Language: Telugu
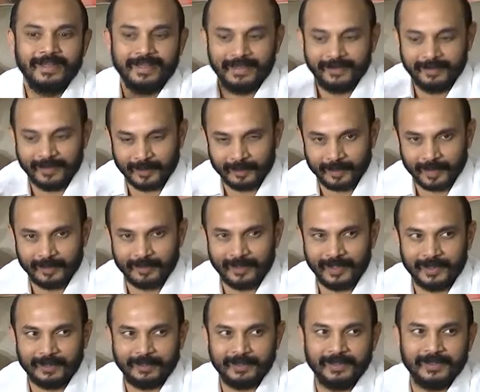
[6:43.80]
ఈవెన్ మా
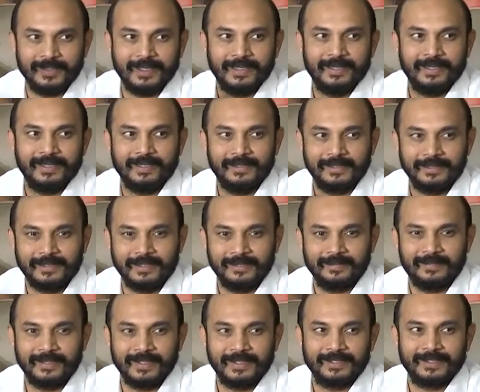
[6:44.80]
బాబు నిన్న ఇద్దరు
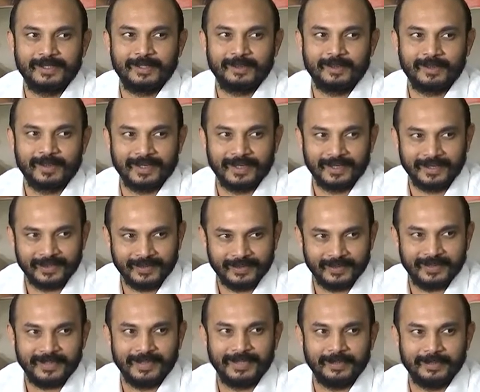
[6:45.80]
ఫ్రెండ్స్తో పోవాలంటే
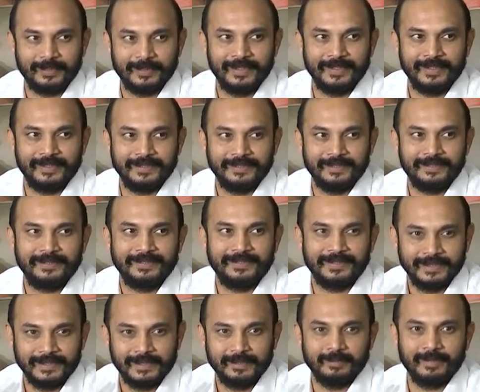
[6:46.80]
ఒకటే పోయిండు
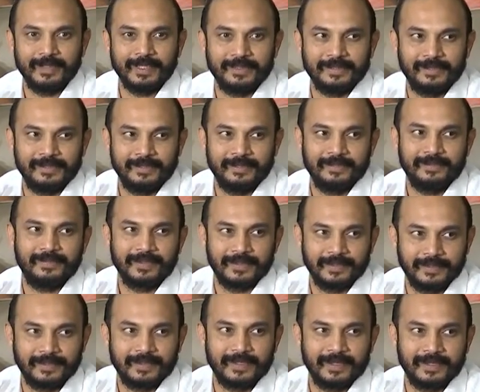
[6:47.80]
సినిమాక్స్లో ఫైవ్
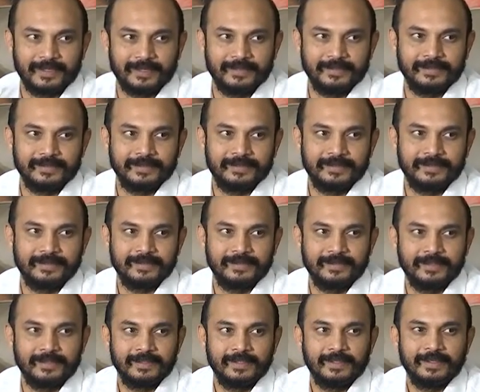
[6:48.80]
ఓ క్లాక్
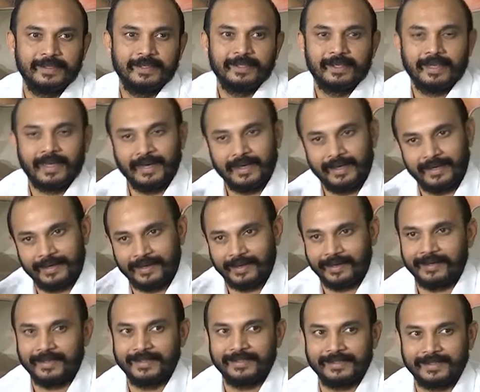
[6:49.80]
ఆయన
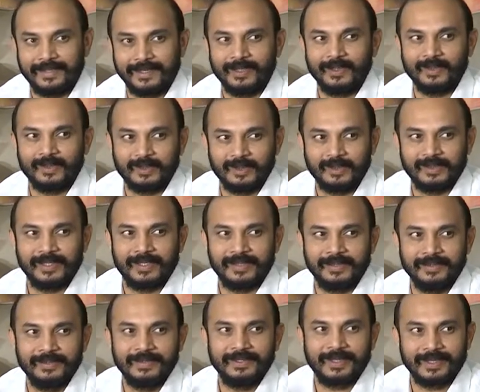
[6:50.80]
నాలుగైదు సార్లు
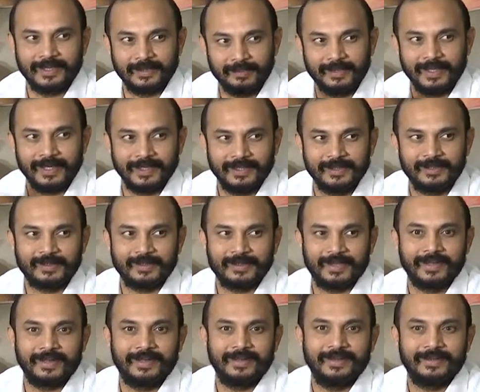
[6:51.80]
చూశాడు కానీ మళ్ళీ
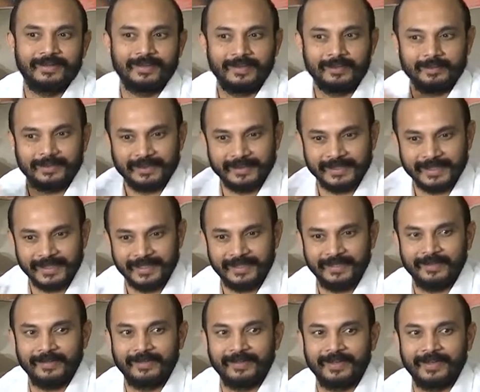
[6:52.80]
చూడాలంటే కూడా మేము
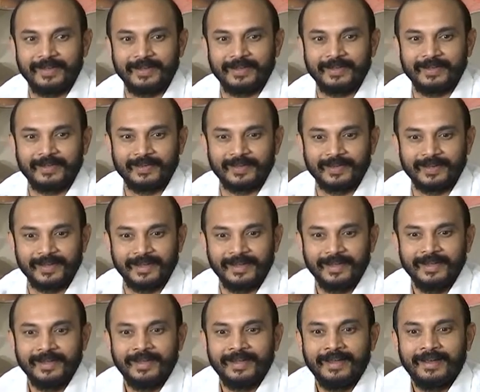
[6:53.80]
జీటీవీ వాళ్ళకు కూడా
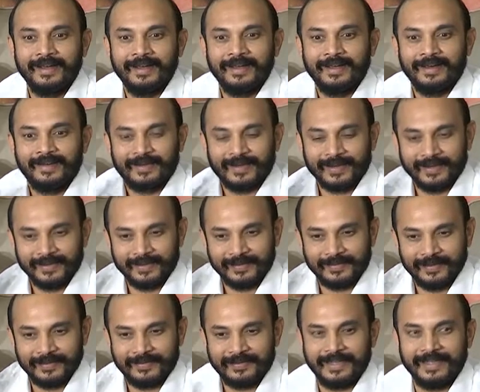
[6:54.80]
వాళ్ళు
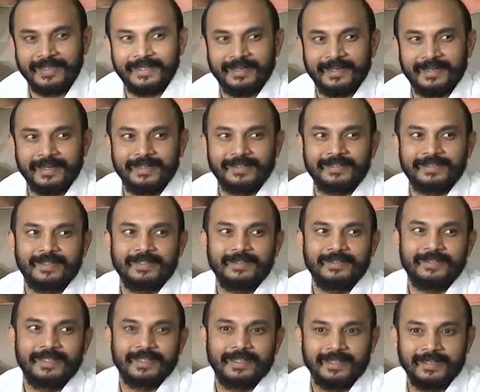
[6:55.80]
ఫిఫ్టీ టికెట్స్
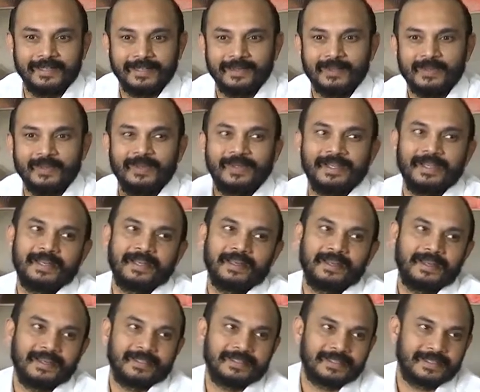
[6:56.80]
అడిగితే నిన్న ట్వంటీ
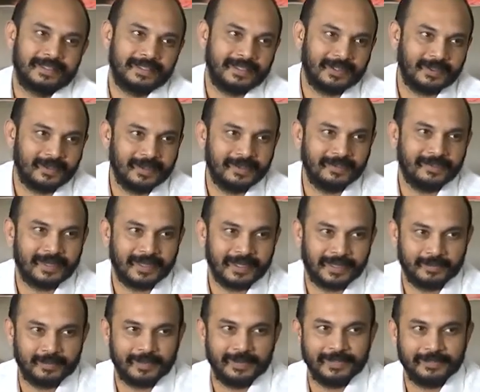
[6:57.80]
టికెట్స్ కంటే కూడా
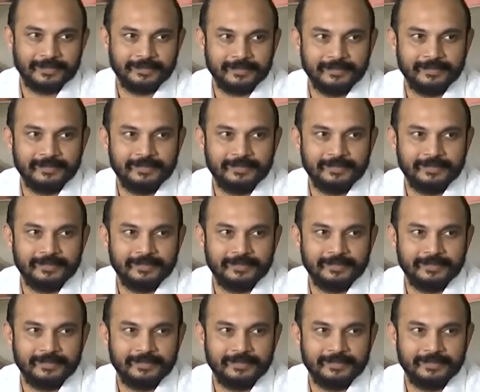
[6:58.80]
ఇవ్వలేకపోయినాను